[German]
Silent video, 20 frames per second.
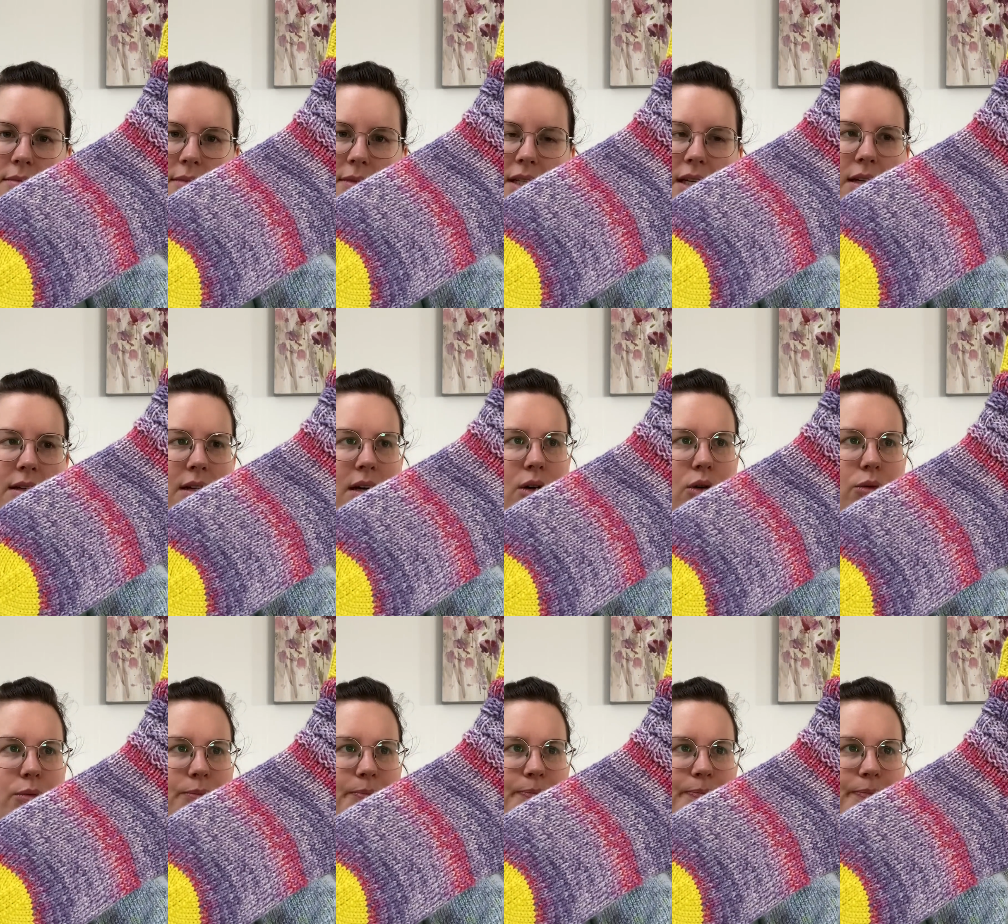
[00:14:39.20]

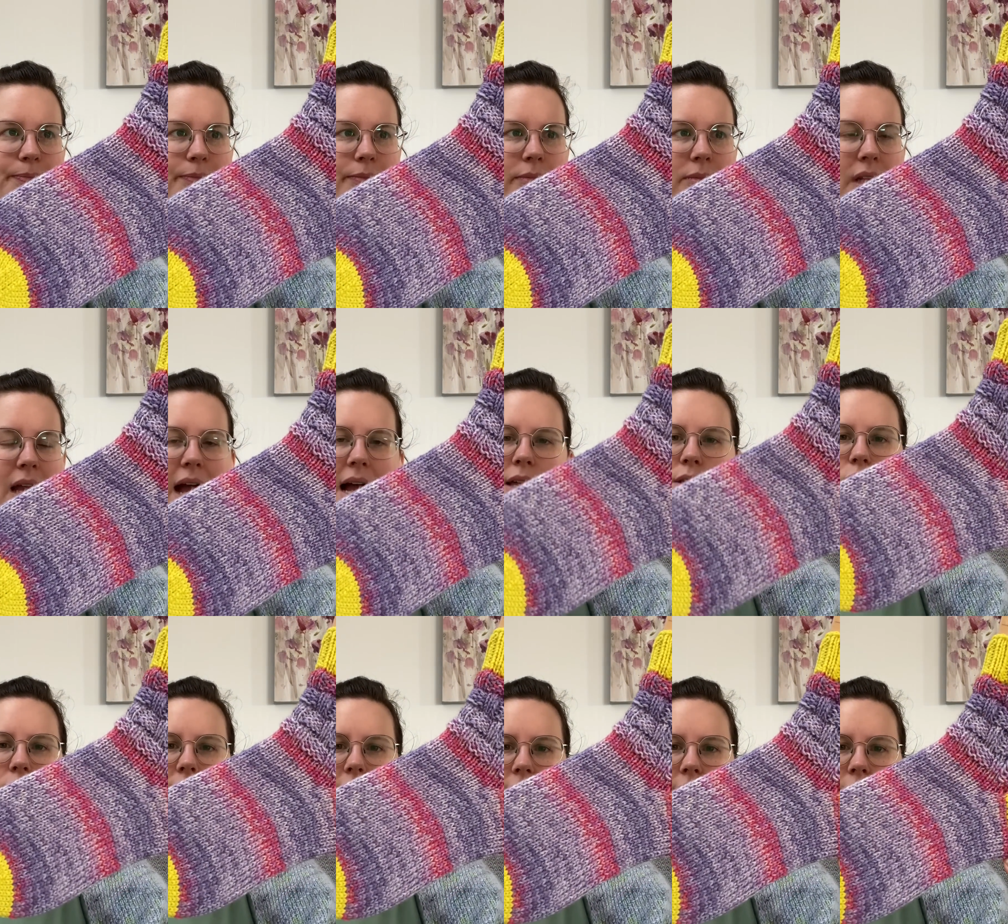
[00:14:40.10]
genau. Also
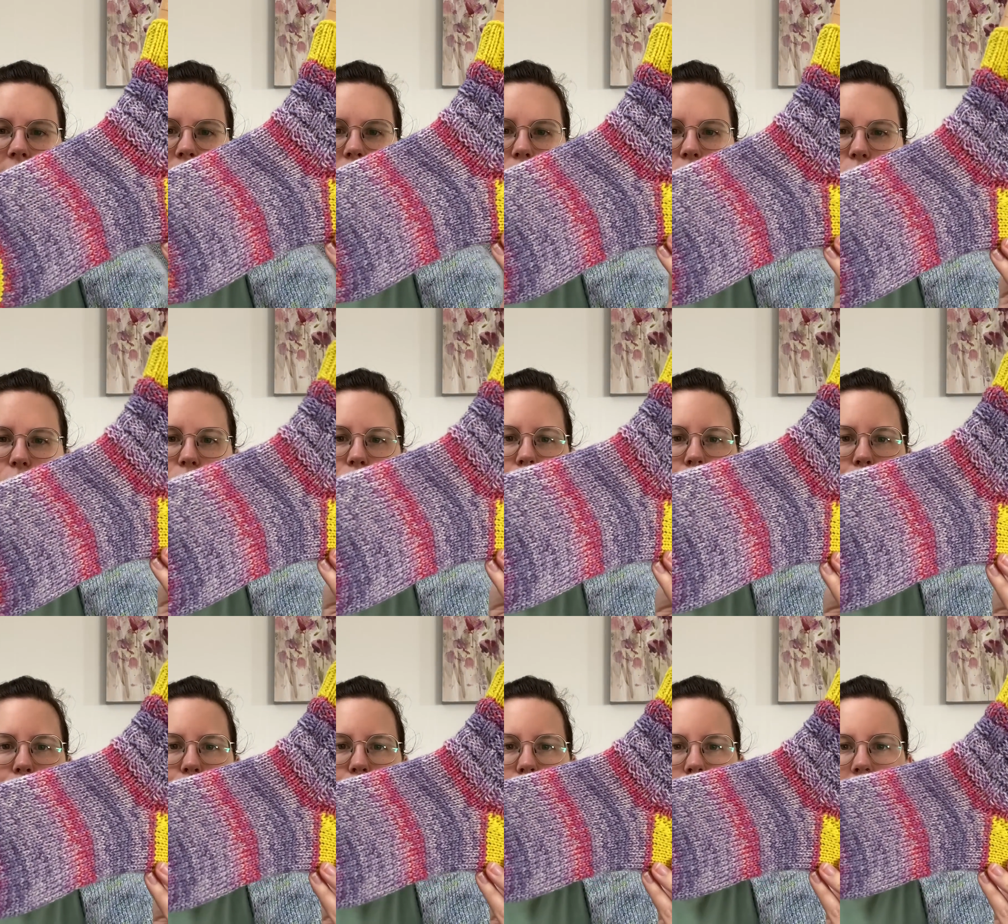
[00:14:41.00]
das ist
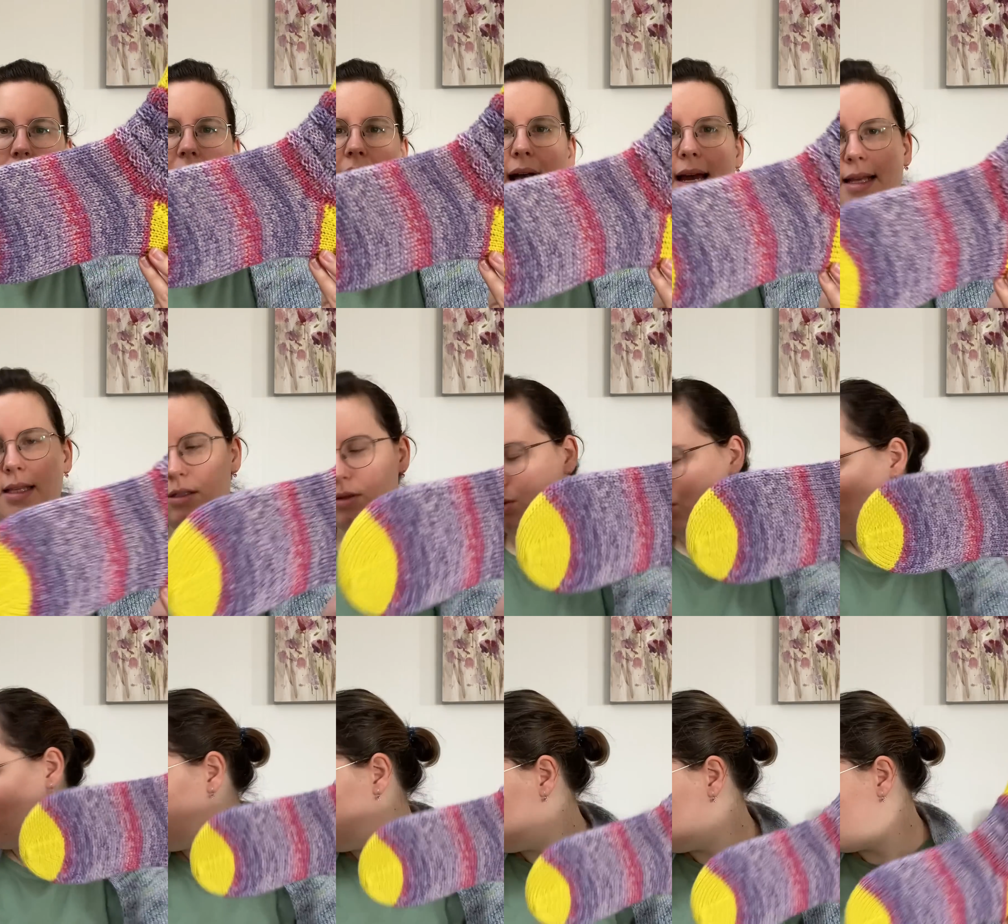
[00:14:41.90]
Socke Nummer 1
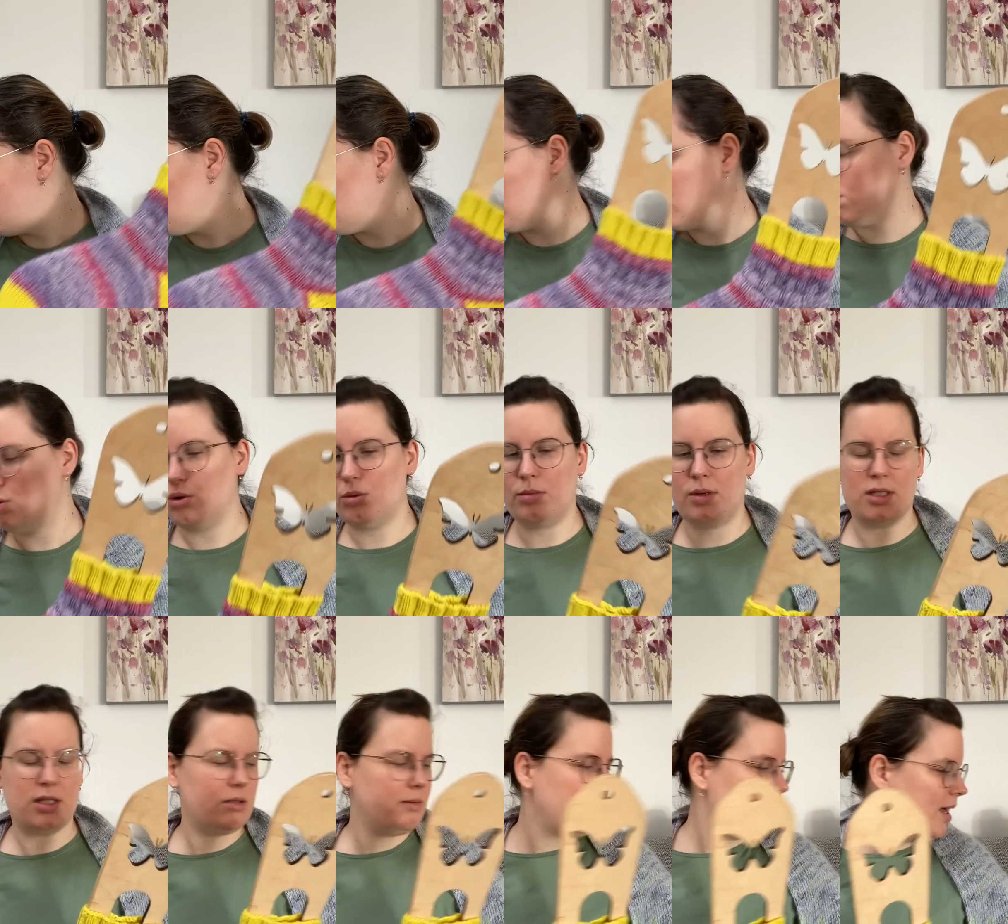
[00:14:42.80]
und Socke
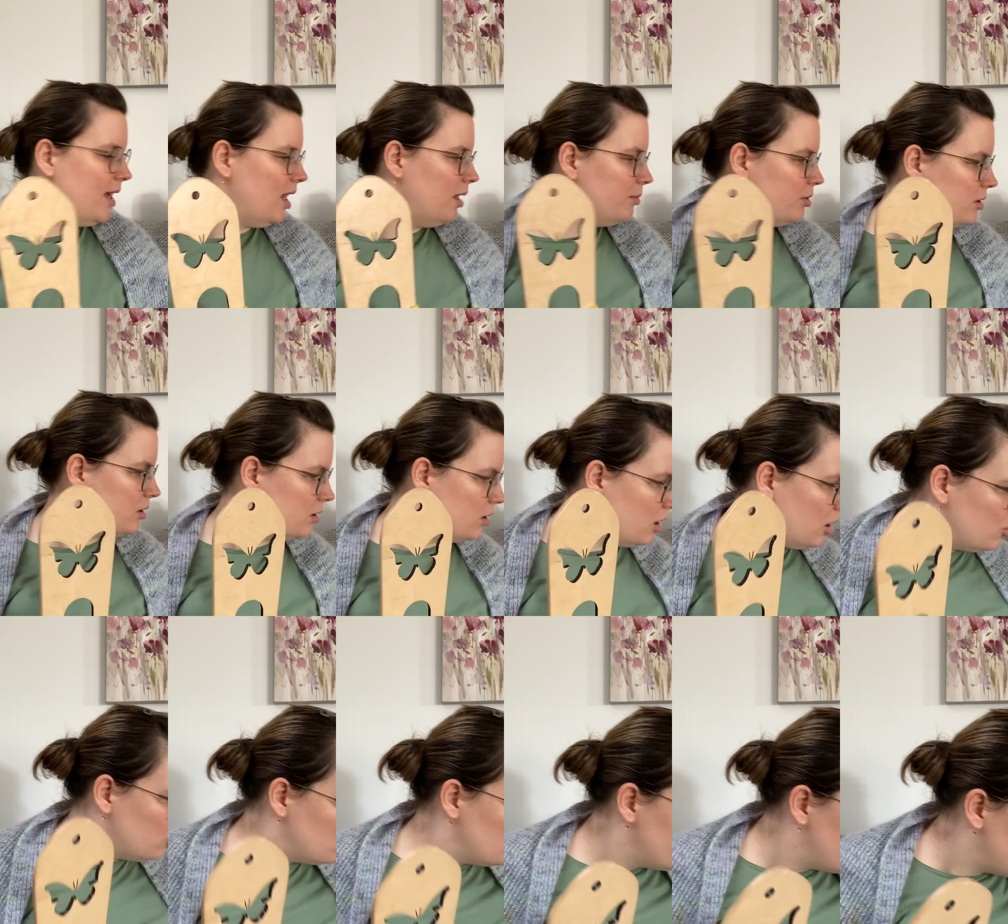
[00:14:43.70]
Nummer 2 habe ich,
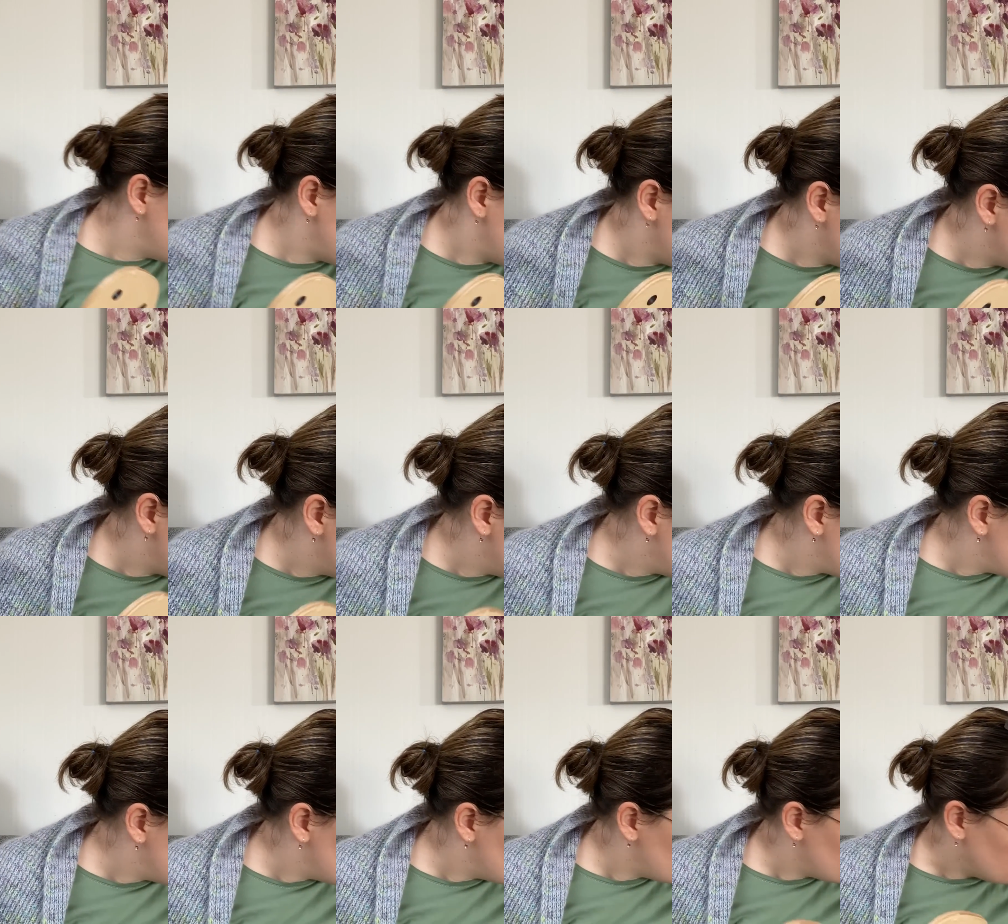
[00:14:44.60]
glaube ich, noch
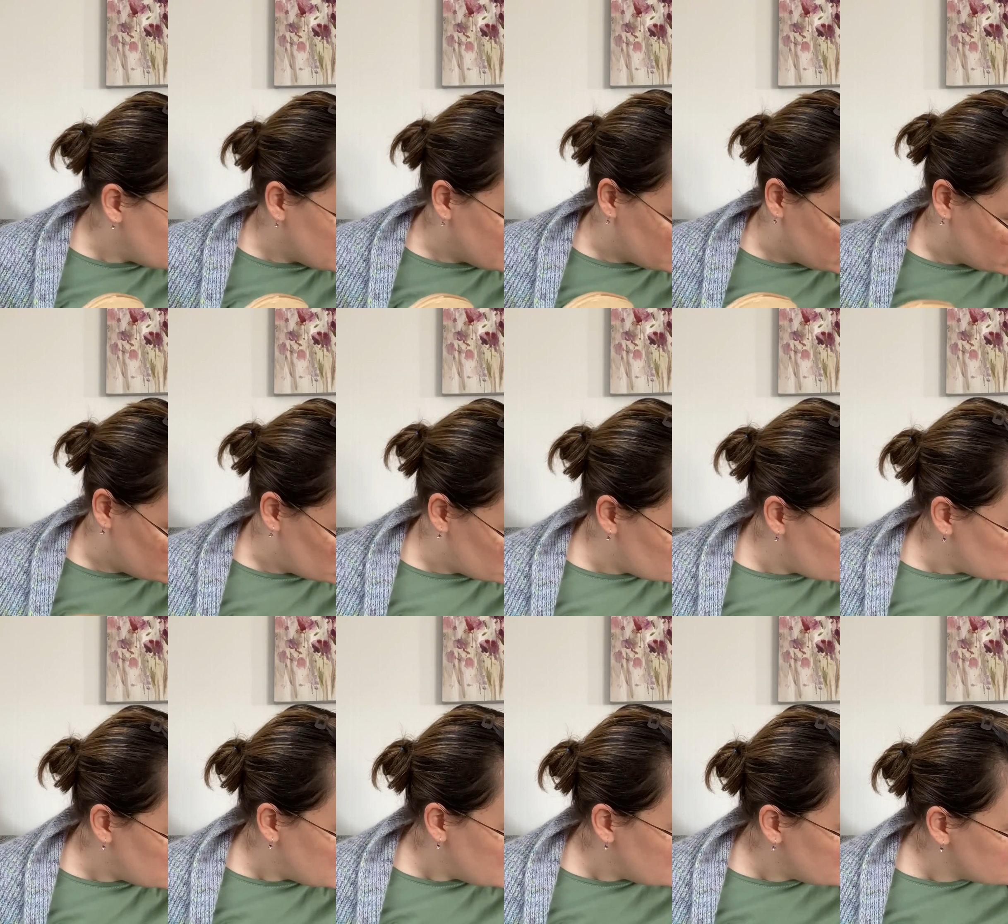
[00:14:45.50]
nicht
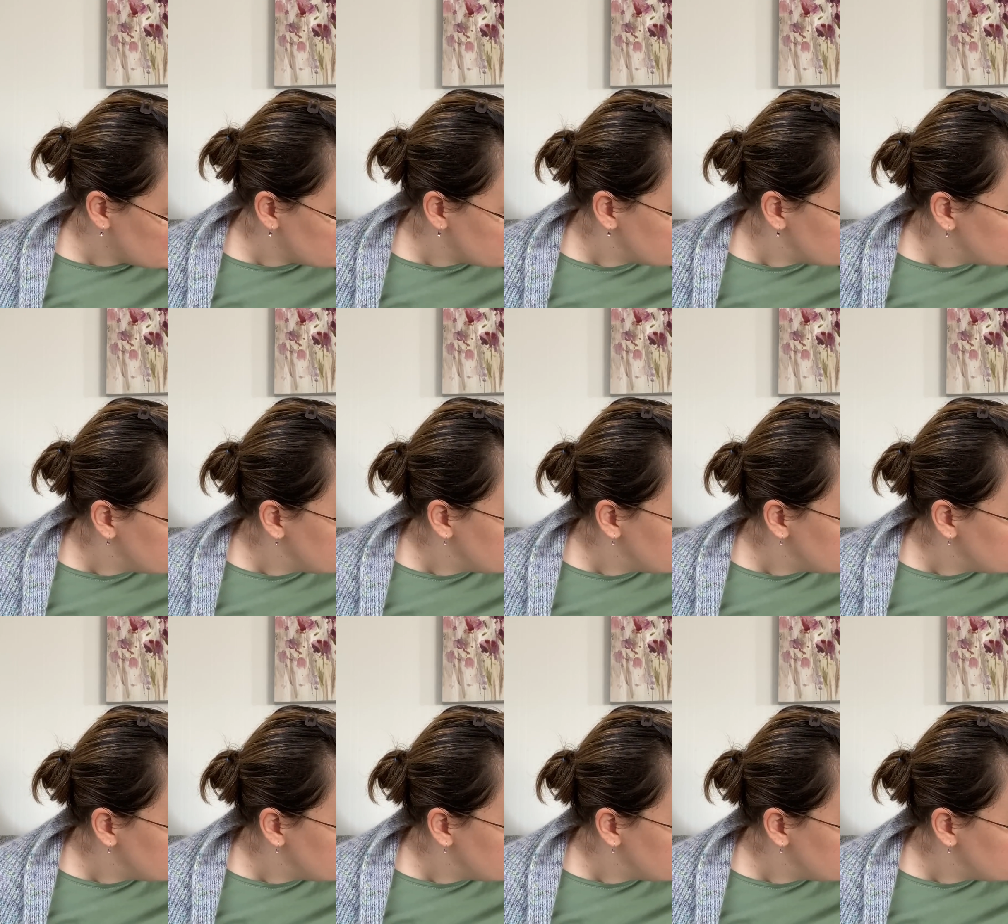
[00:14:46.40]
angeschlagen.